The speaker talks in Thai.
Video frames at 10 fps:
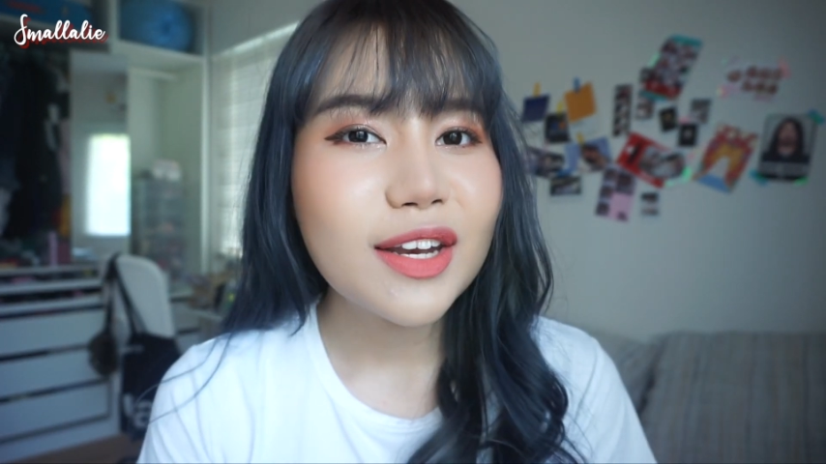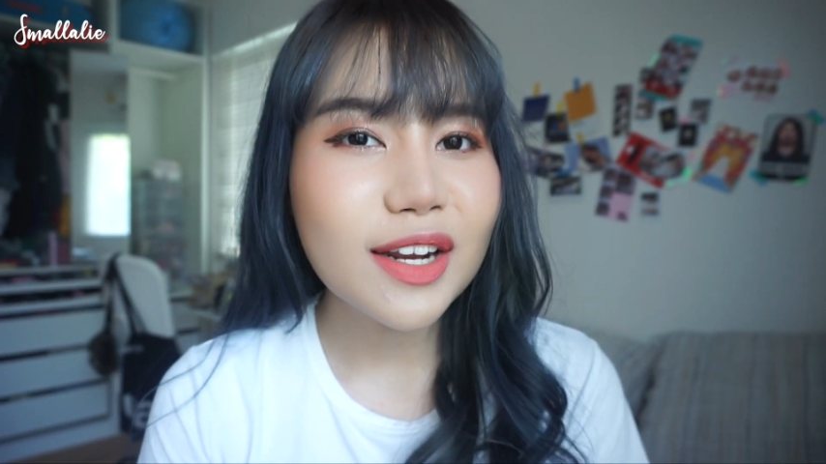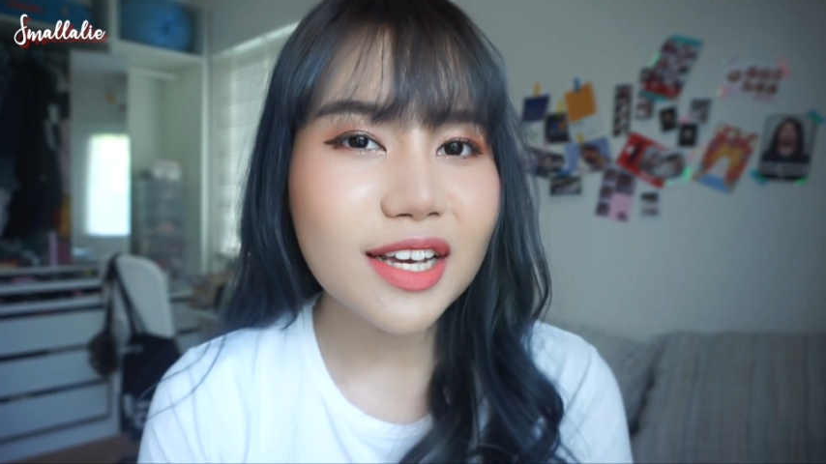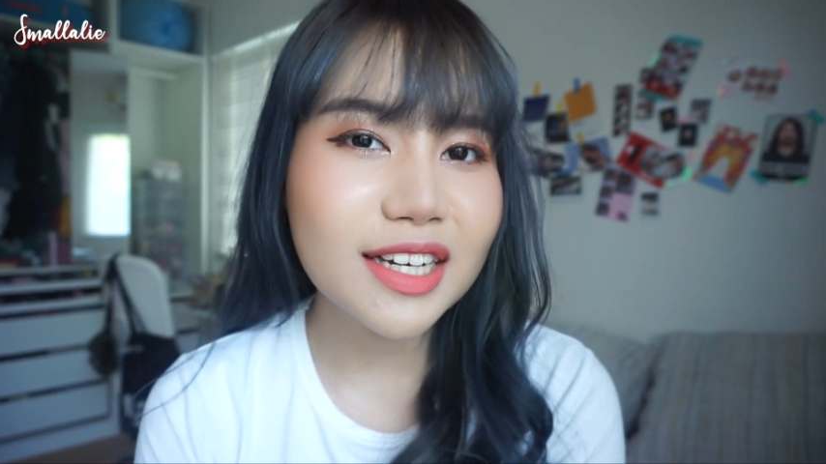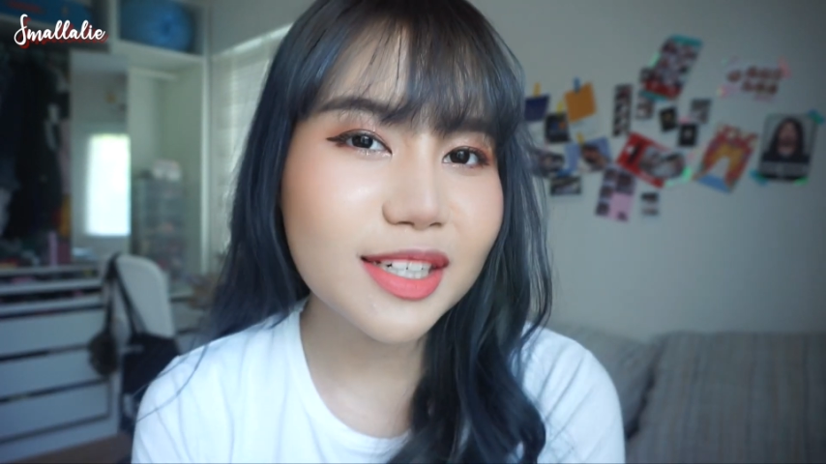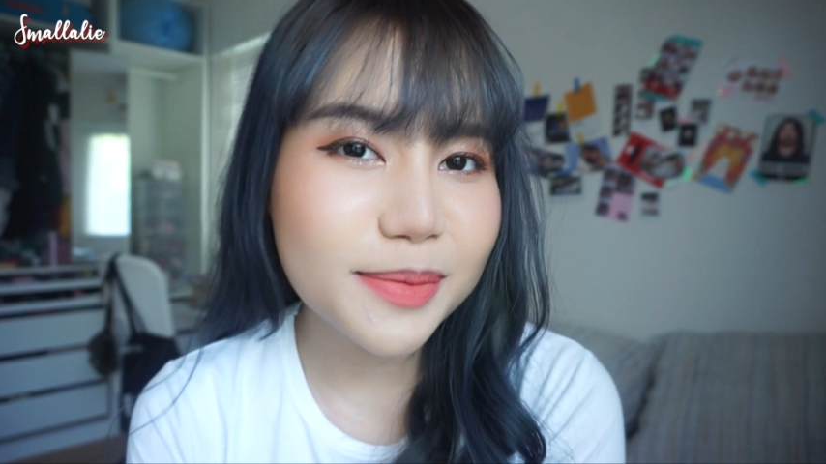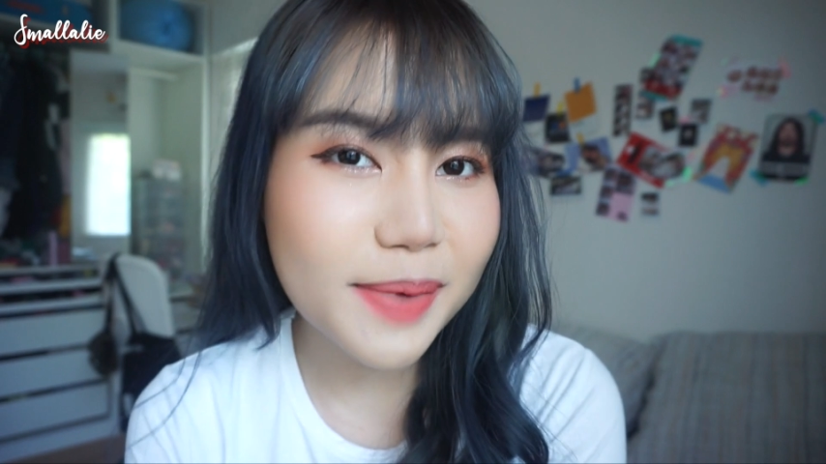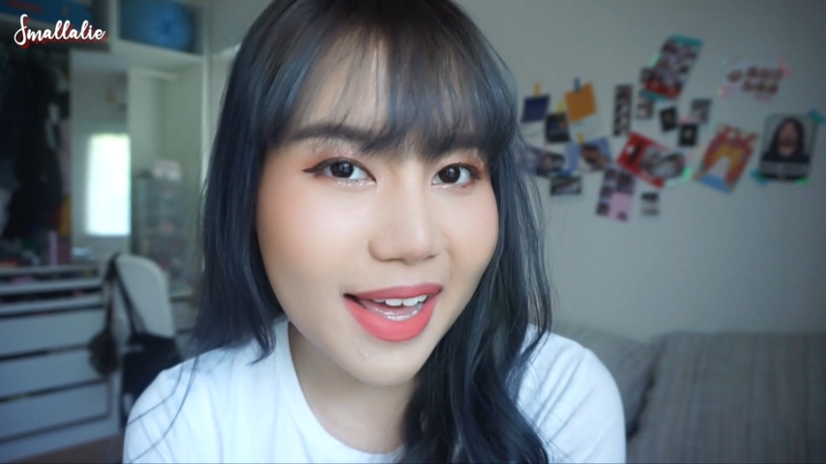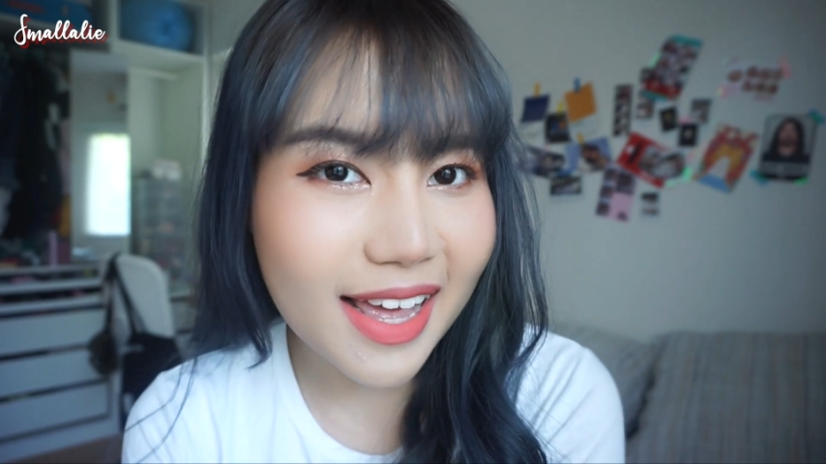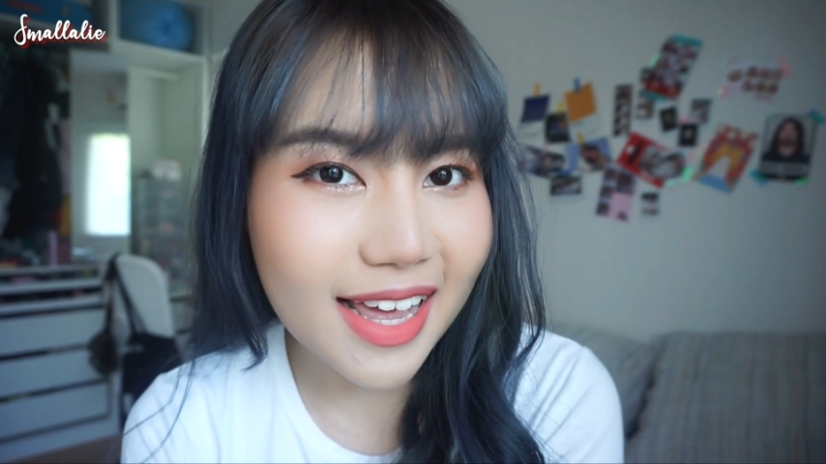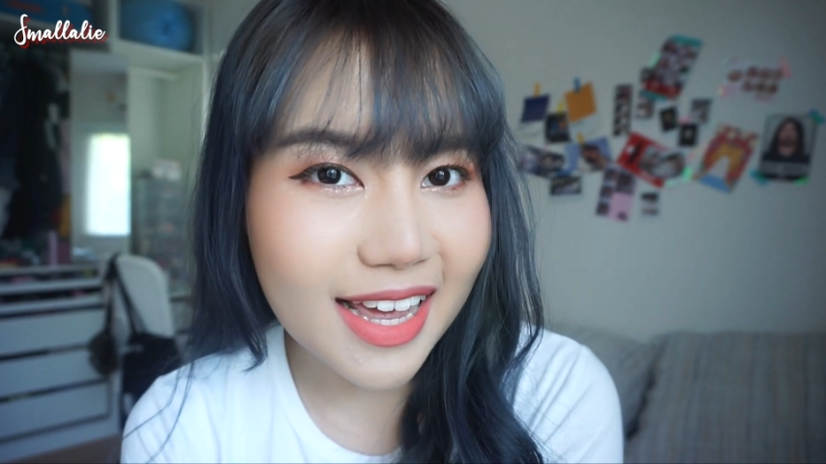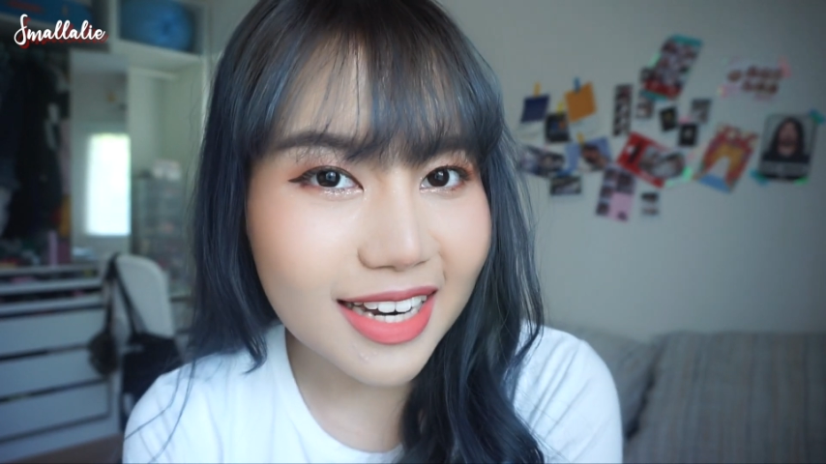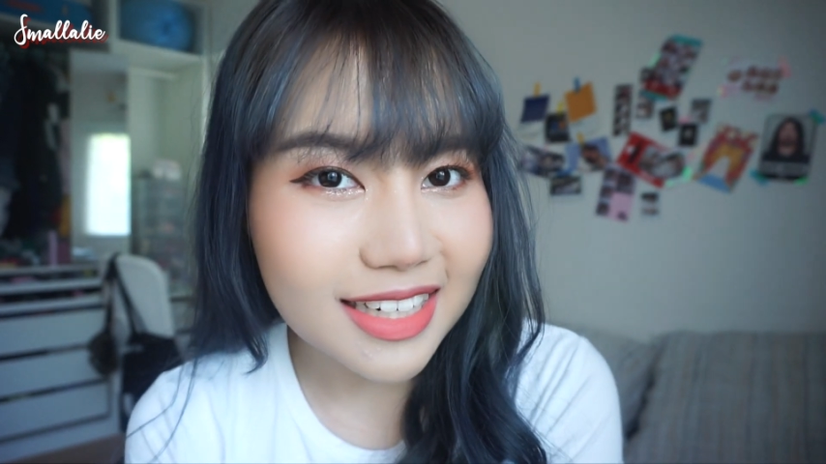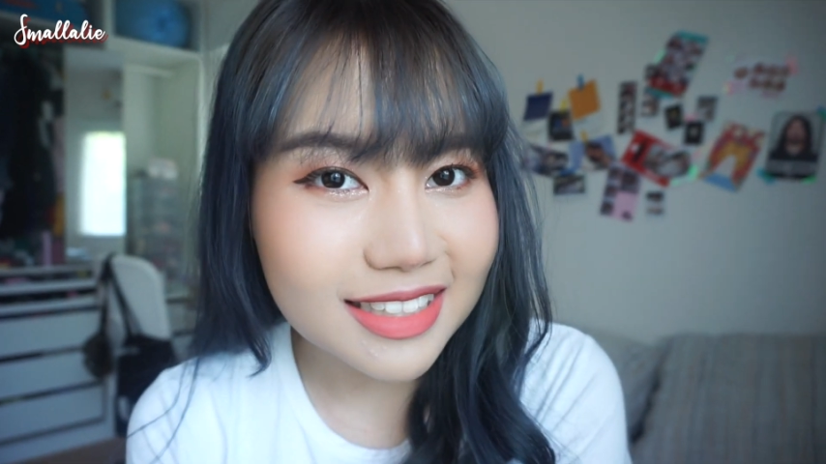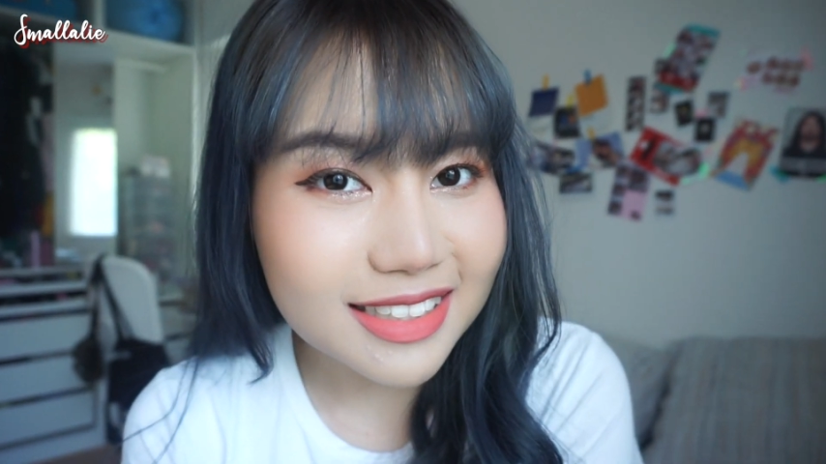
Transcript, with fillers: นั่นก็คือแบรนด์